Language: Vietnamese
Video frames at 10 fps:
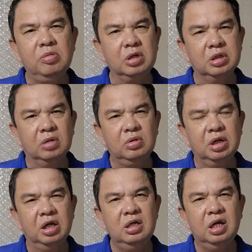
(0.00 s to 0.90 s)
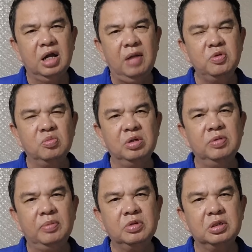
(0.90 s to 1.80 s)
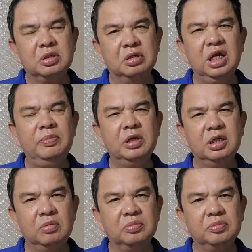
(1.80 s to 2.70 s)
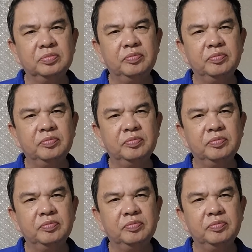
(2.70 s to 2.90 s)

có được có thể là áp dụng biện pháp cưỡng ép hay không